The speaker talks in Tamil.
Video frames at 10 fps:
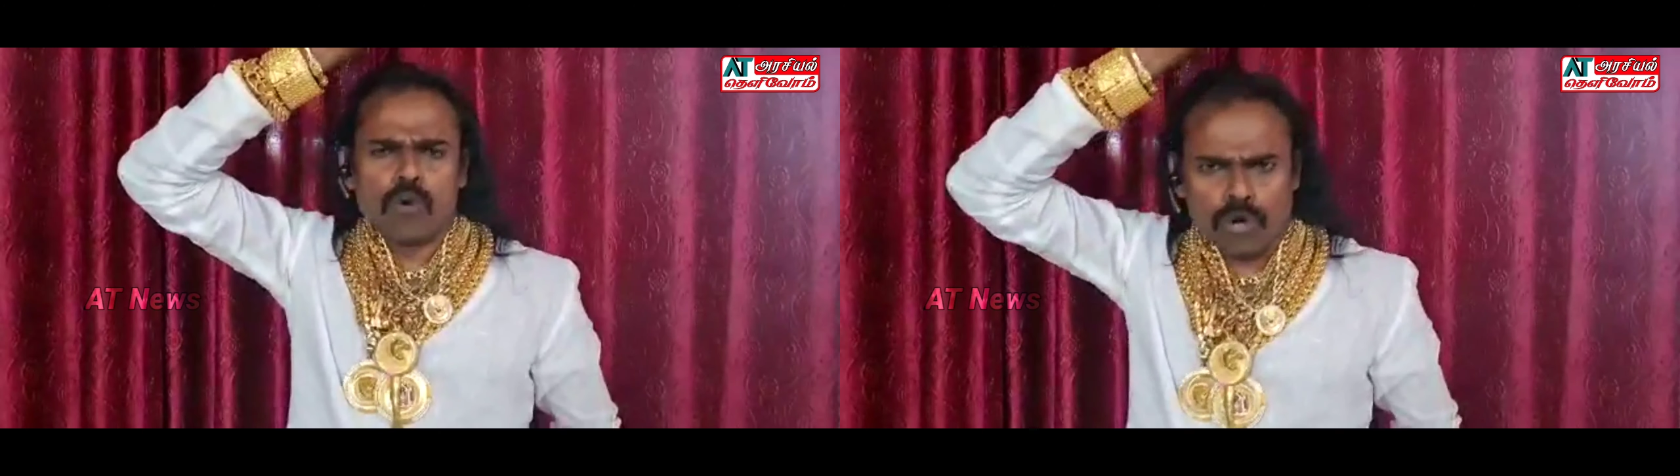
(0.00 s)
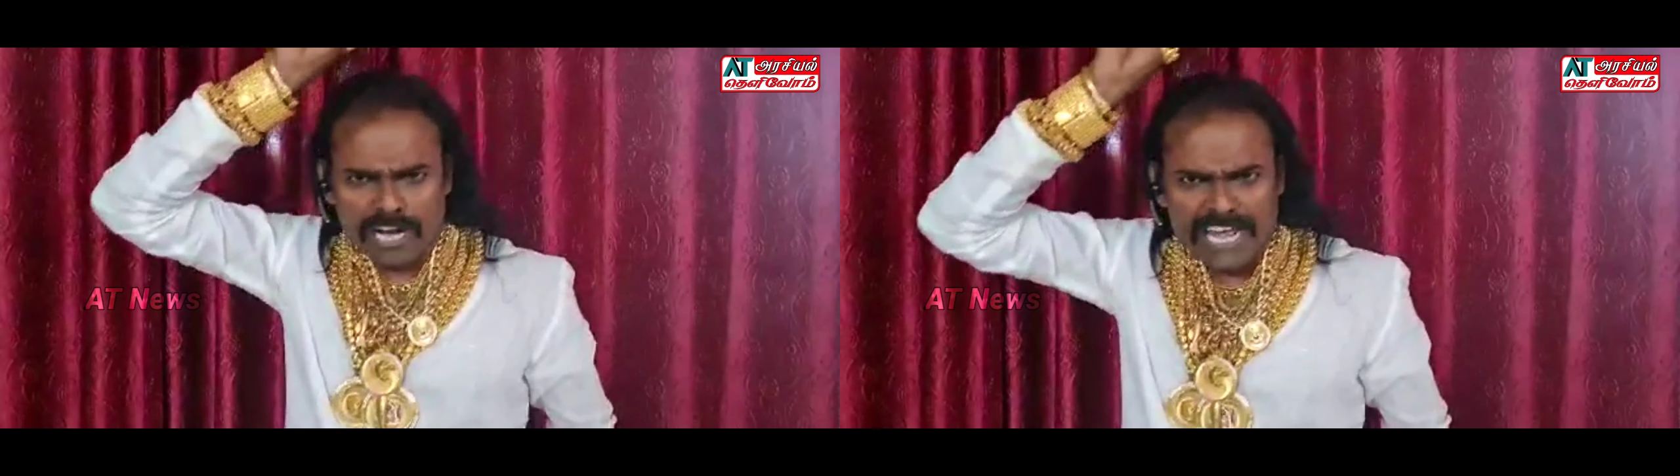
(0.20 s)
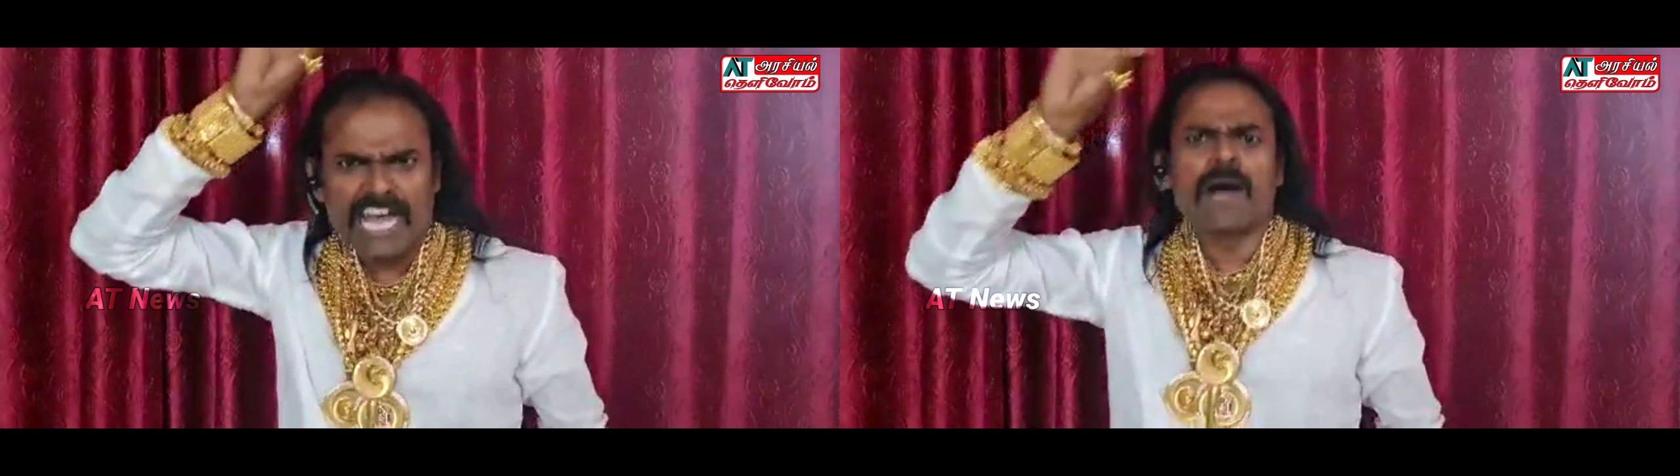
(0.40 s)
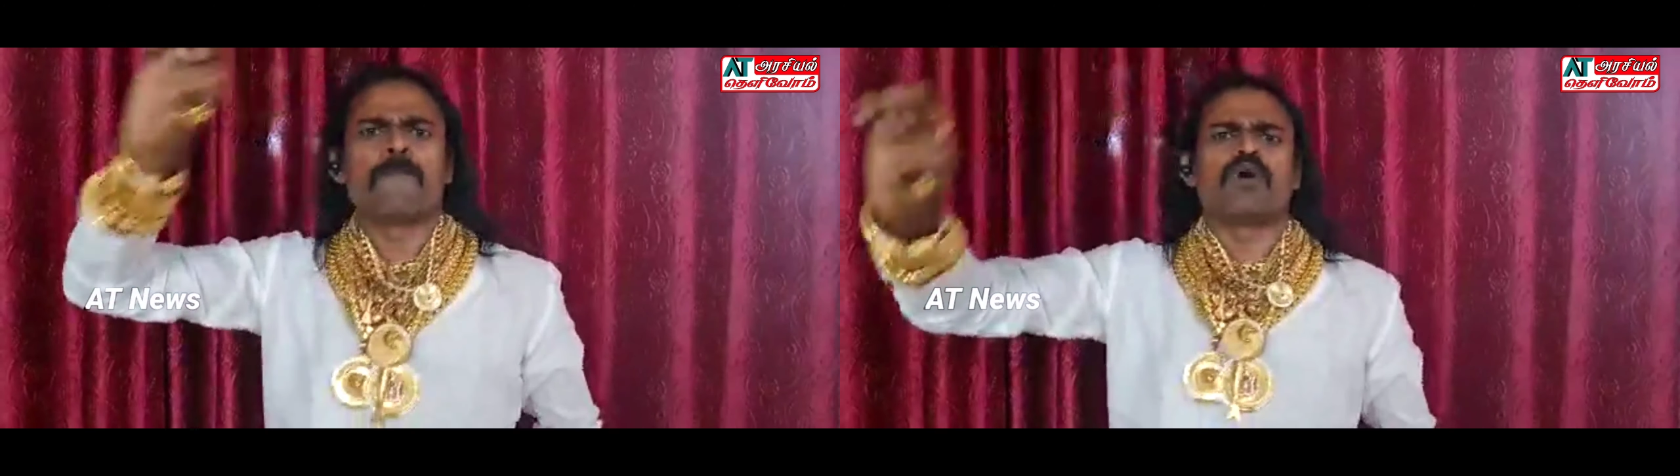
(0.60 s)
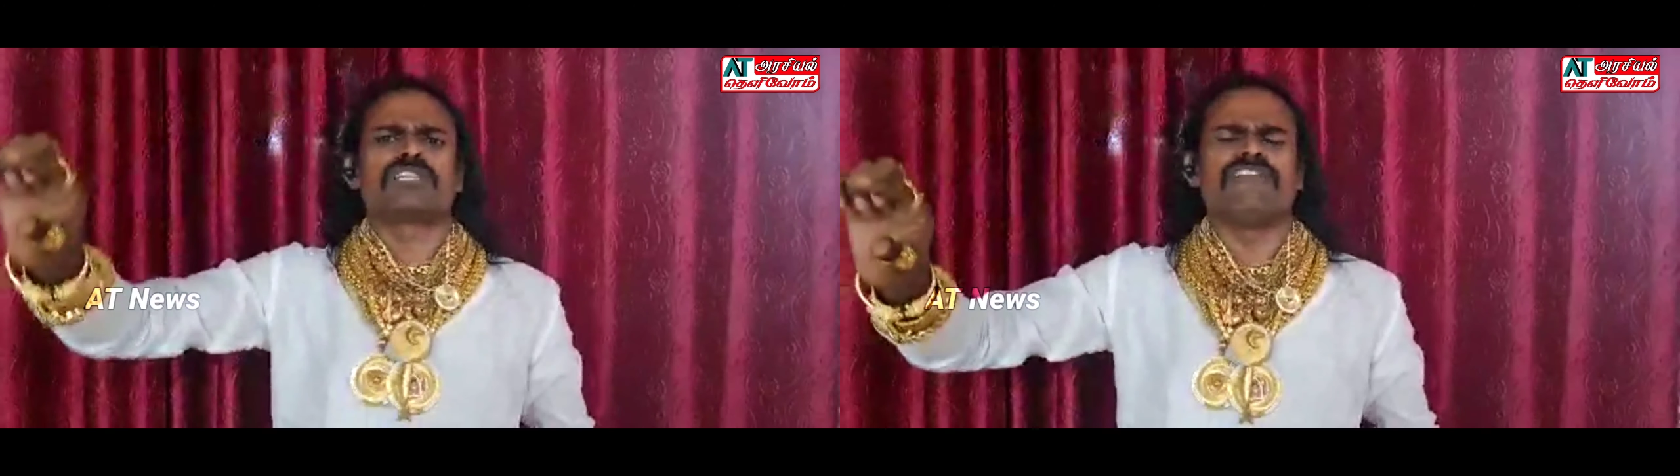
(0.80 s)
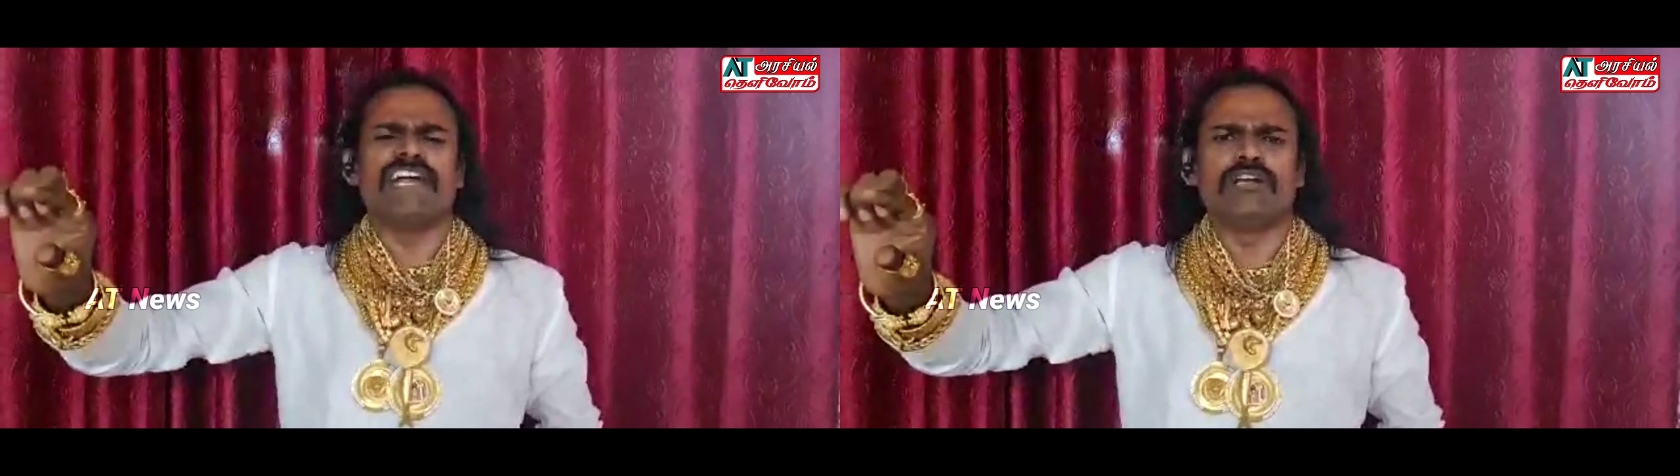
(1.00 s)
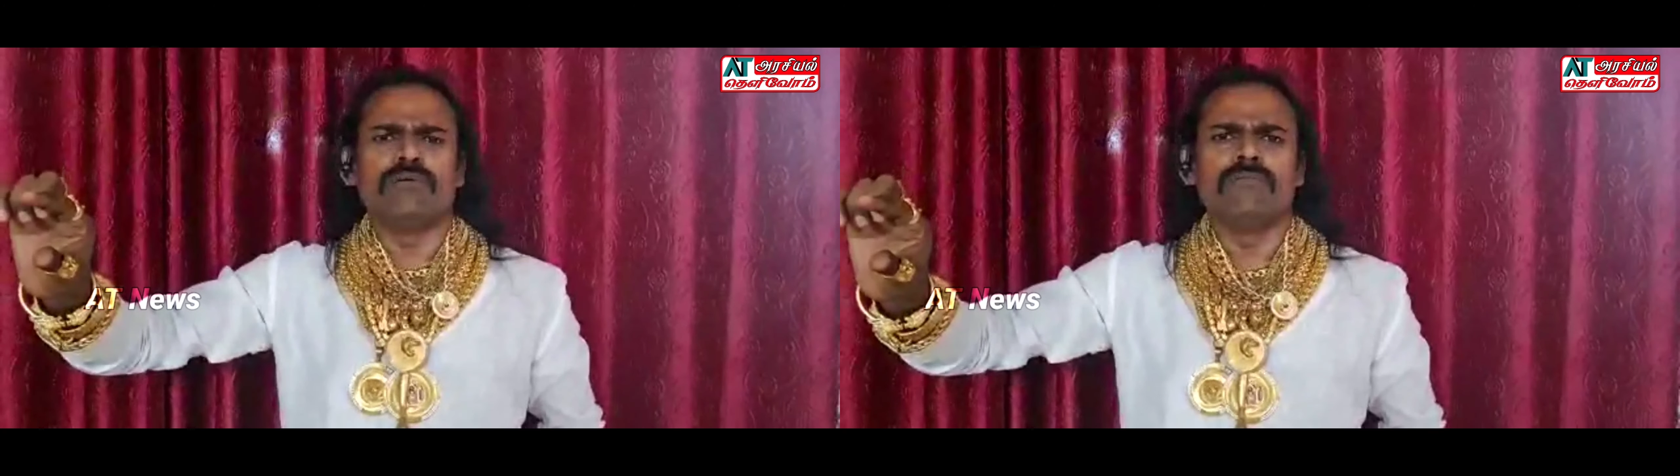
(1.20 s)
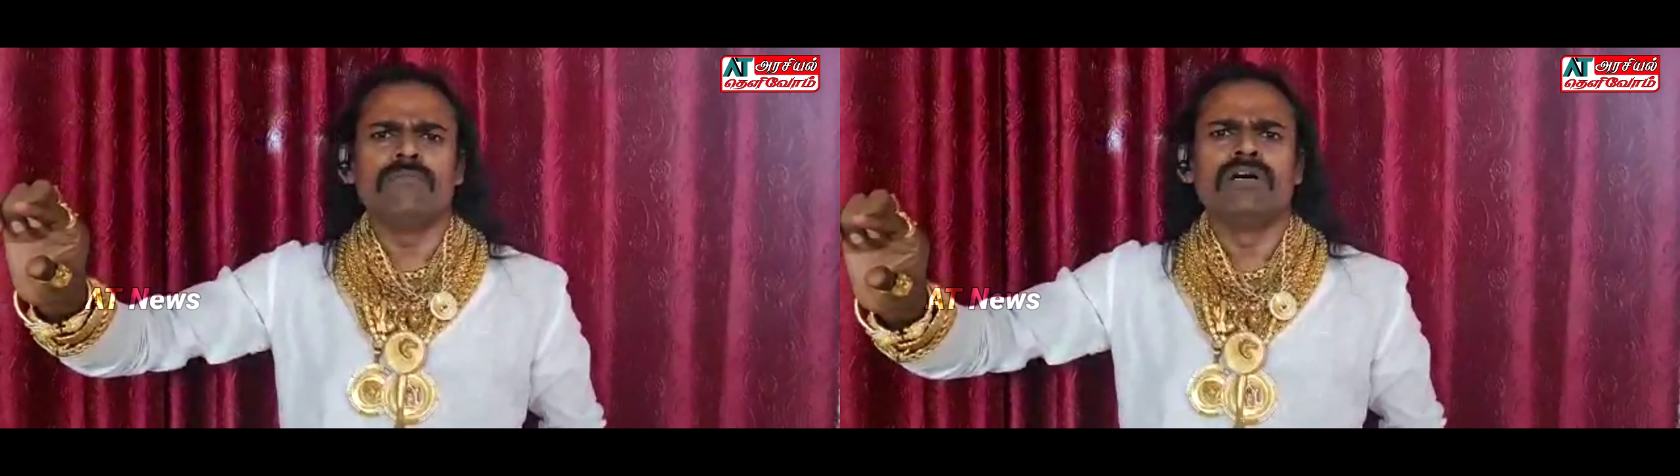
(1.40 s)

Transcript: உடனடியாக பொருத்த வேண்டும்